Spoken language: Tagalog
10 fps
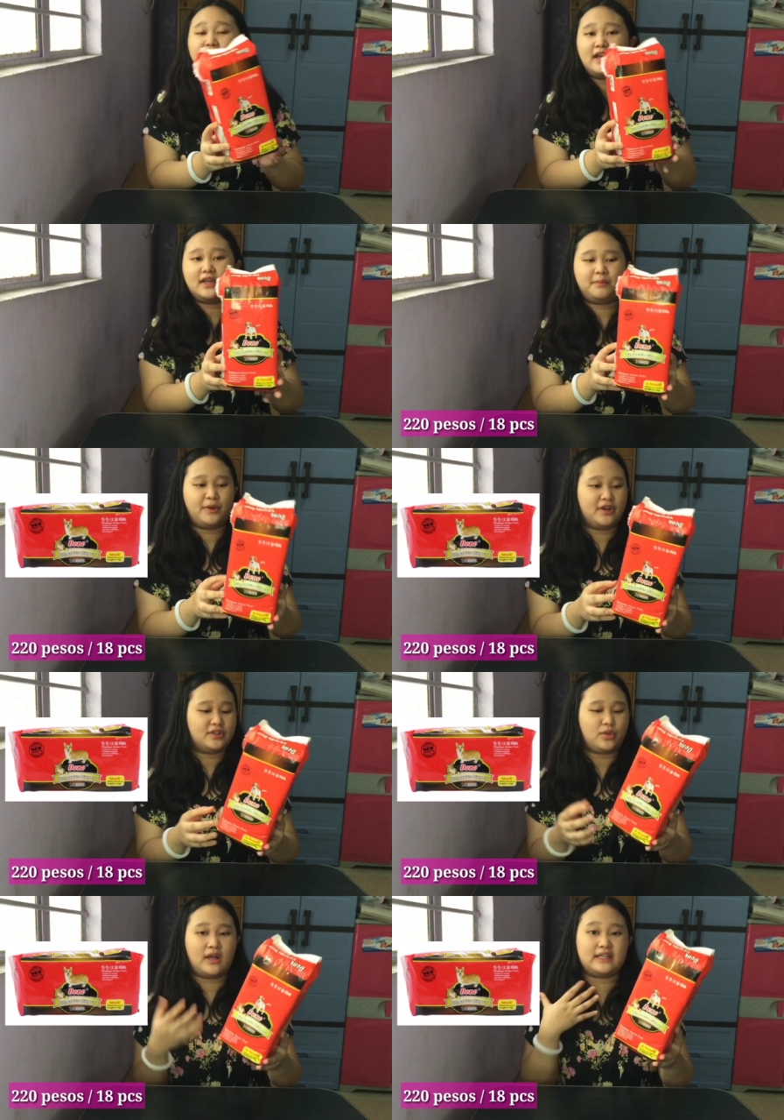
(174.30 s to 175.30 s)
po, diaper,
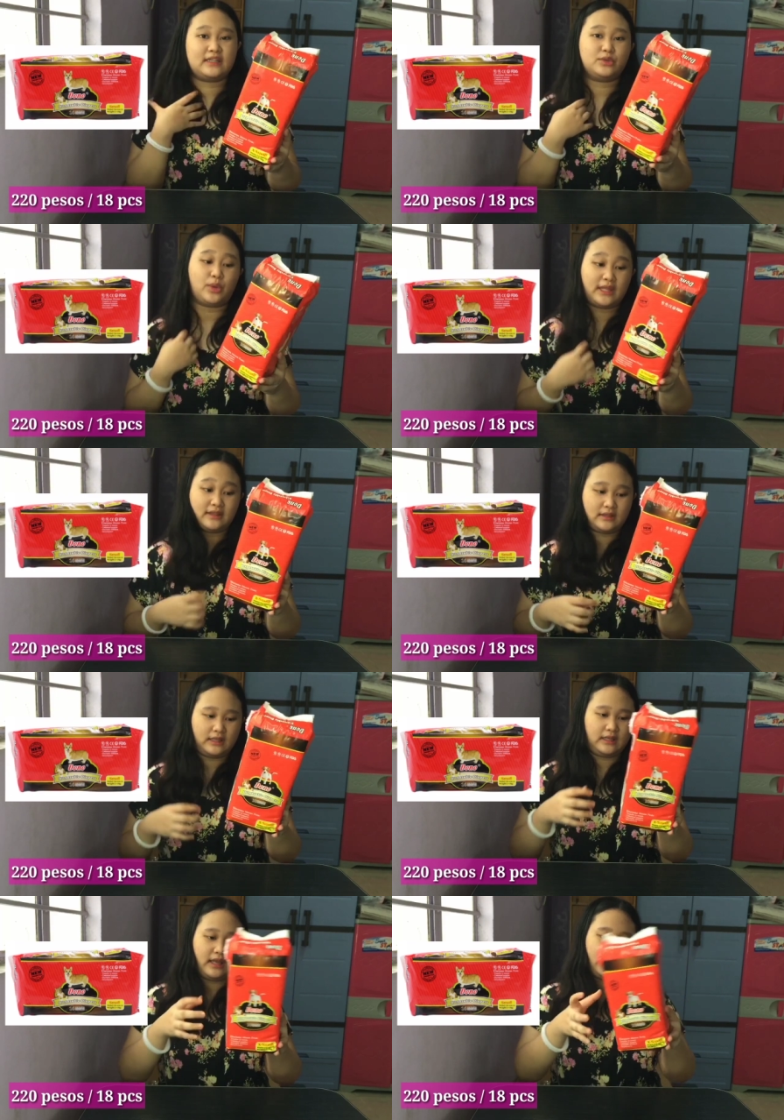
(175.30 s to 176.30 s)

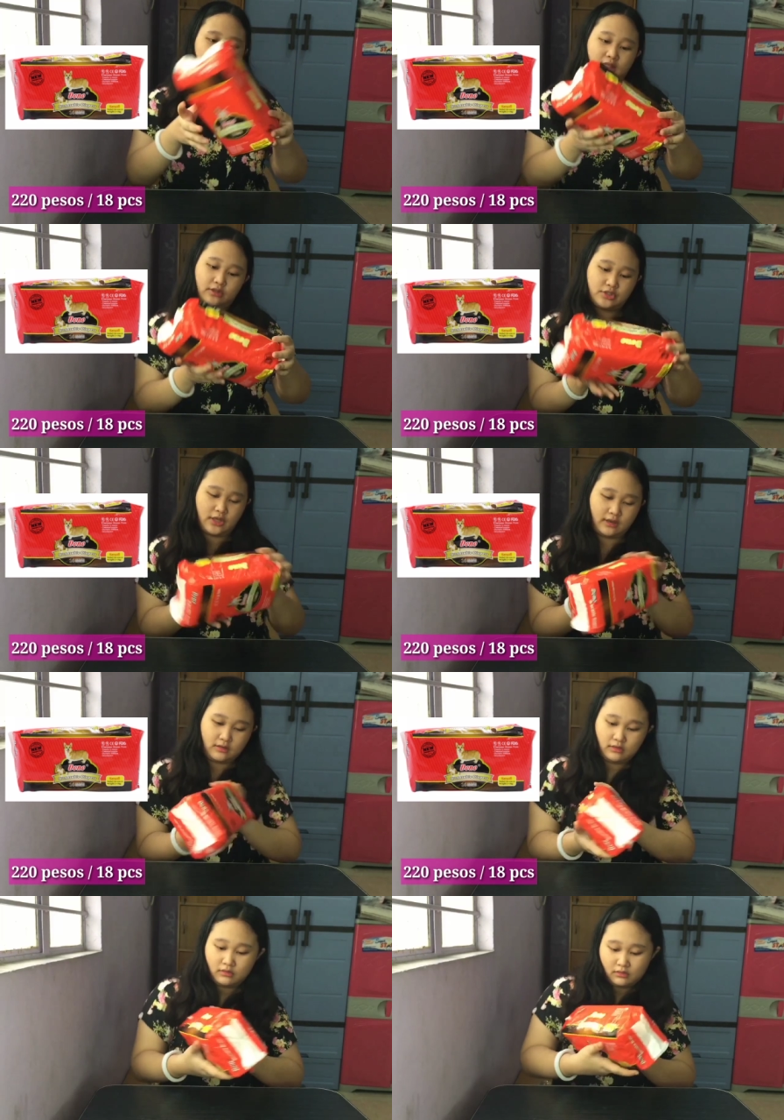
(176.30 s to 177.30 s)
220. And ano siya?
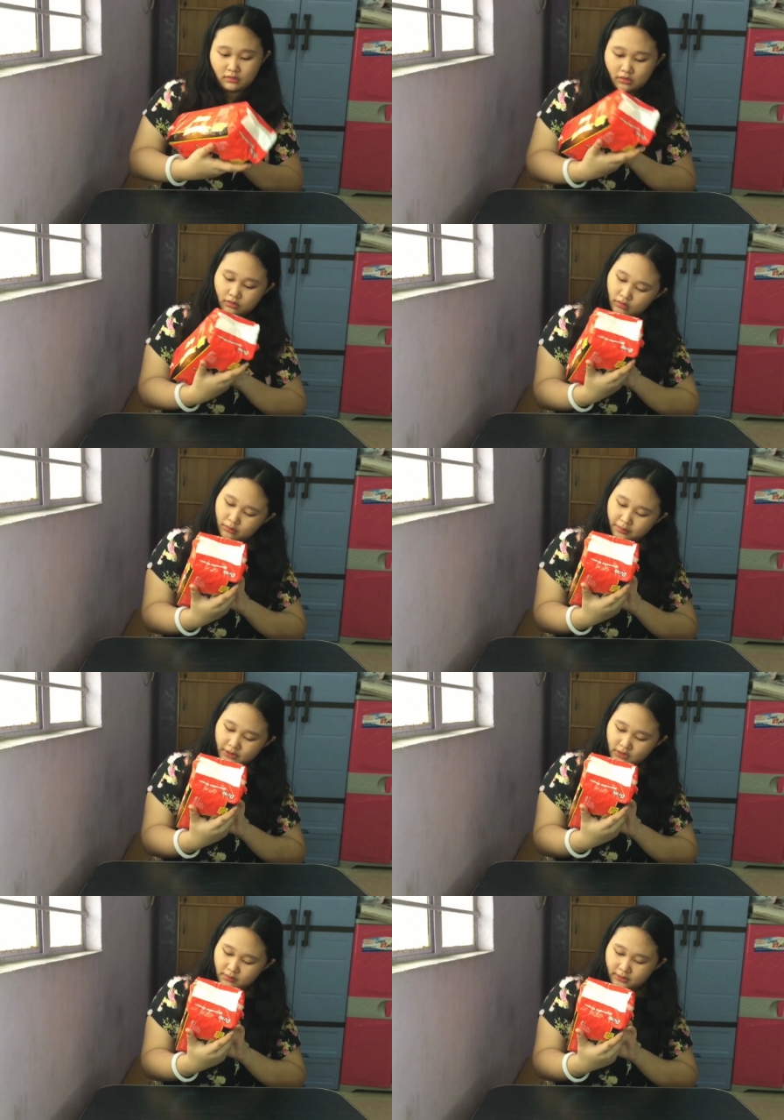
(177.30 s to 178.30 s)
Ilang
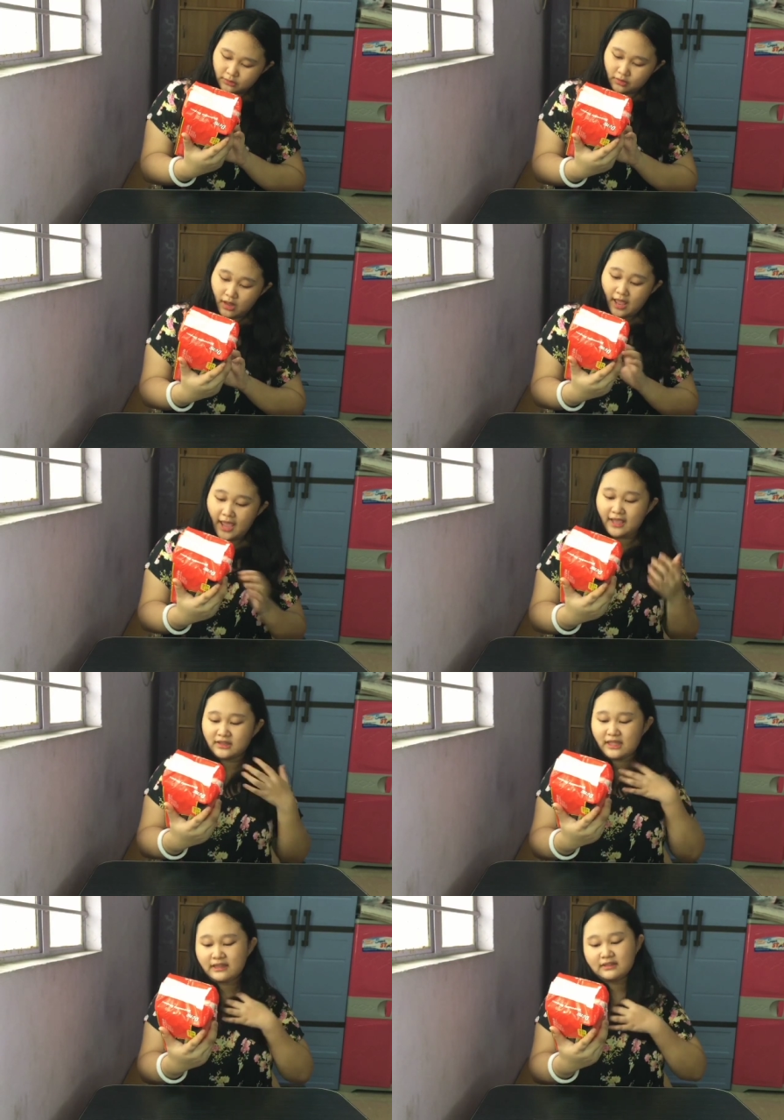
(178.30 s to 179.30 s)
pieces ba to?
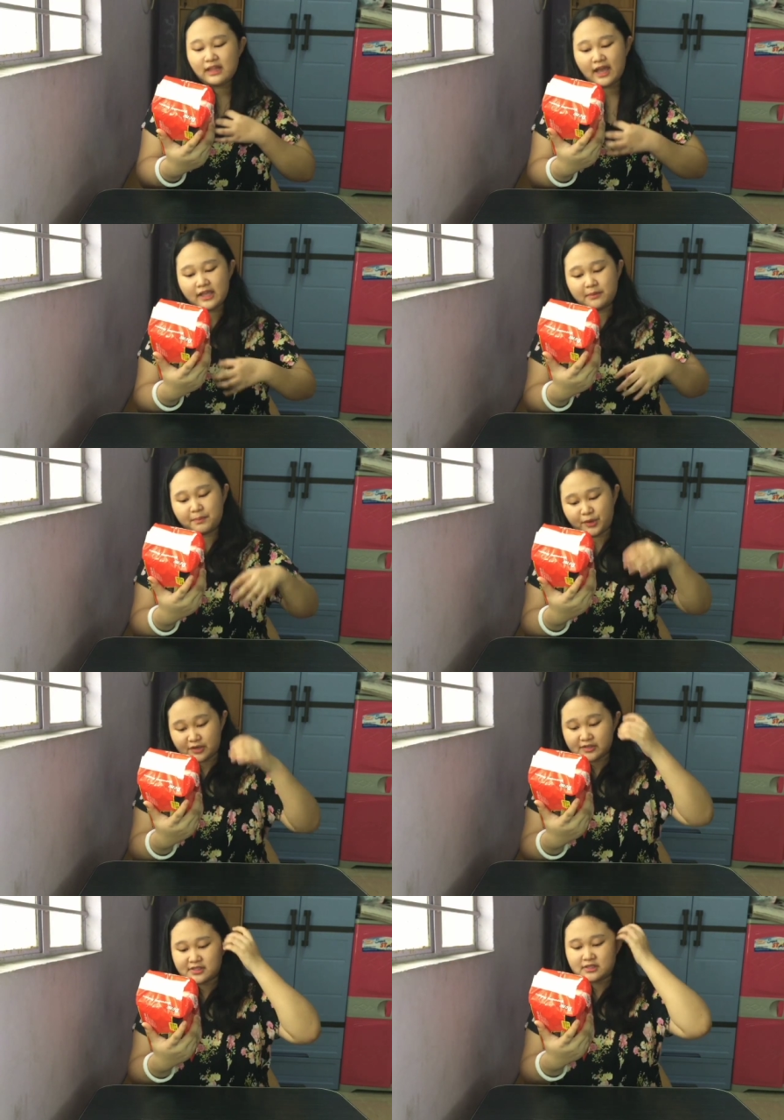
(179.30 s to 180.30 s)
18
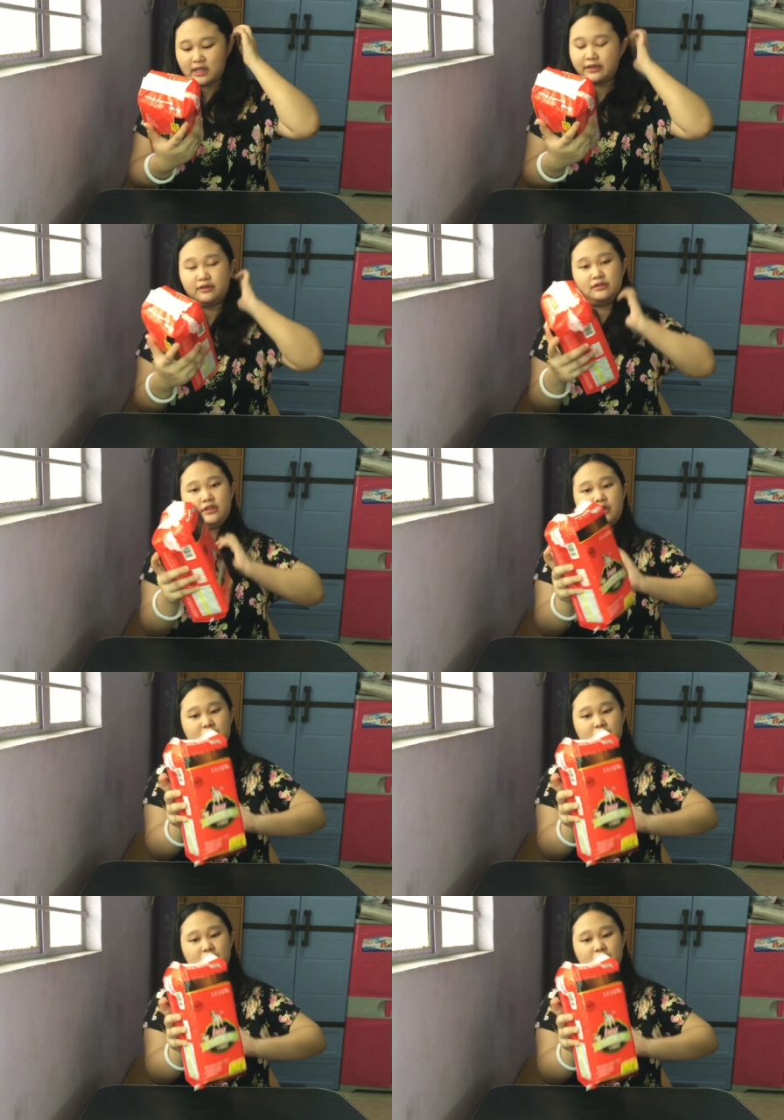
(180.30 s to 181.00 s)
diapers. Ayun,